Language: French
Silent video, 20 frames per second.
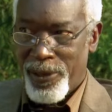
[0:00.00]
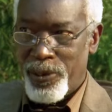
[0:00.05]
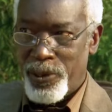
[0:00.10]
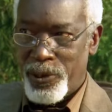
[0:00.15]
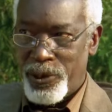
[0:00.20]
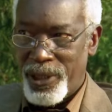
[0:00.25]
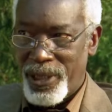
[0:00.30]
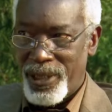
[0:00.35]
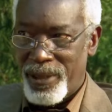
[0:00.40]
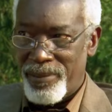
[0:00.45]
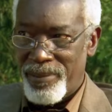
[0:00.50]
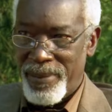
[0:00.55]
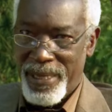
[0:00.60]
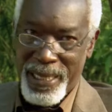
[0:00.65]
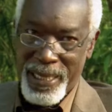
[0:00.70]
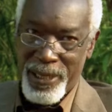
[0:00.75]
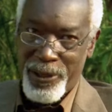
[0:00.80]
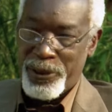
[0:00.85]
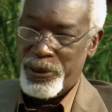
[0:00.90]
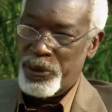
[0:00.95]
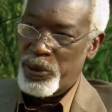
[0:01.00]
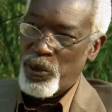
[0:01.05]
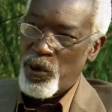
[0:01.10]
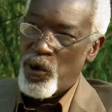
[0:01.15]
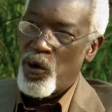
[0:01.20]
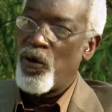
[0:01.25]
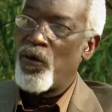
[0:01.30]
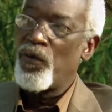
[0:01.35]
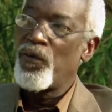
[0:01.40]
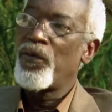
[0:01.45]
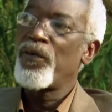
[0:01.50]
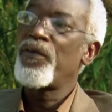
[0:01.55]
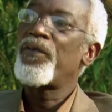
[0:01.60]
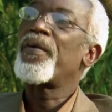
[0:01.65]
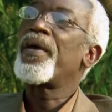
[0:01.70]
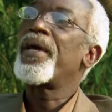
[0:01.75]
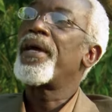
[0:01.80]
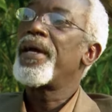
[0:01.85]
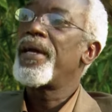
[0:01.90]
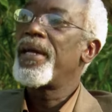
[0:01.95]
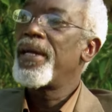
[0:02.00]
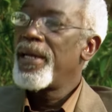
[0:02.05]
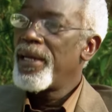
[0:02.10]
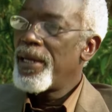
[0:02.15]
logique. Mais lorsque on veut faire